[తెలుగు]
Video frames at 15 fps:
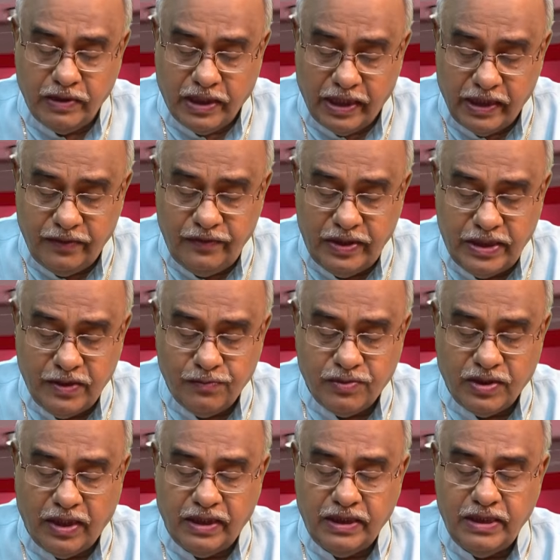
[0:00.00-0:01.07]
ఘన విజయం
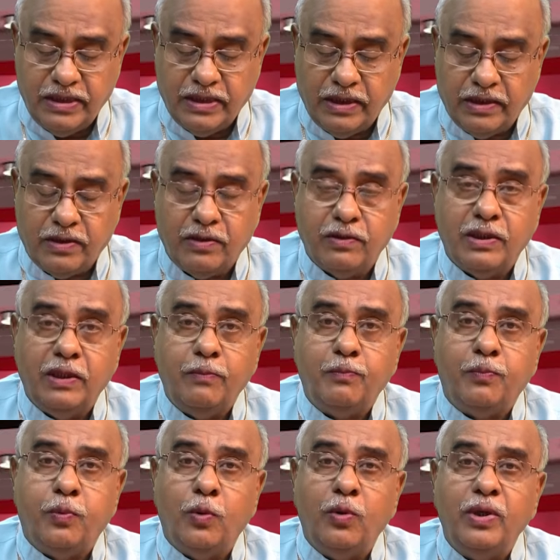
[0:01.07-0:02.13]
సాధించినట్లుగా
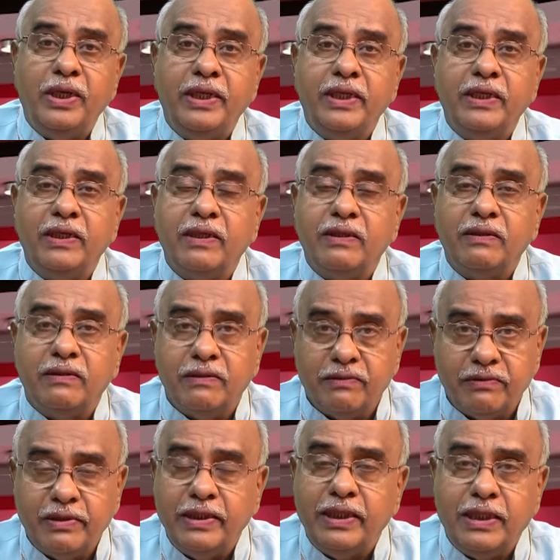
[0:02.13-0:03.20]
పోలింగ్
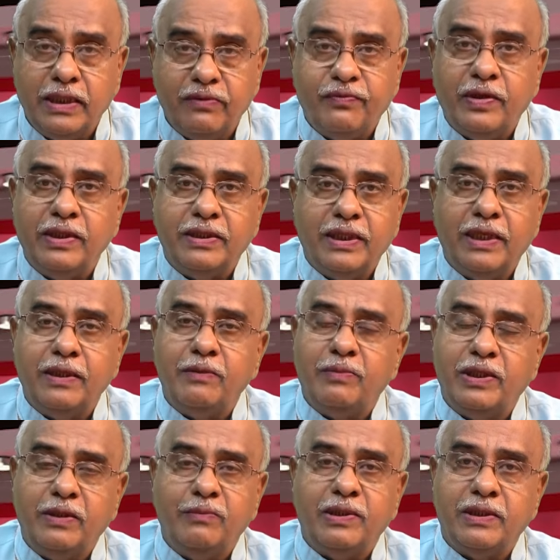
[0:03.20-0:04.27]
ఎన్నికల ఫలితాలను
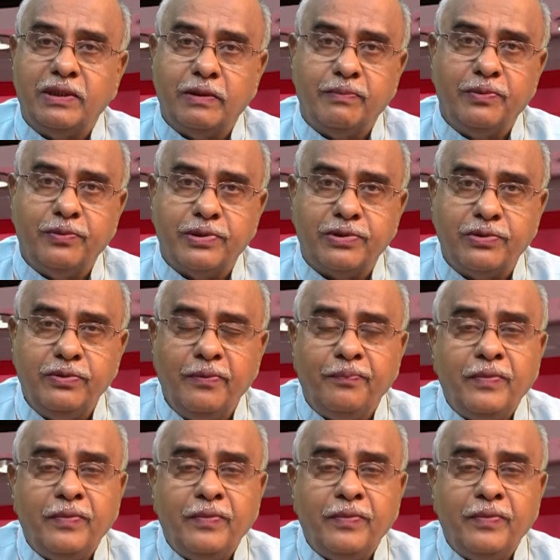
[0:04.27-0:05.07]
బట్టి మనం చెప్పవచ్చు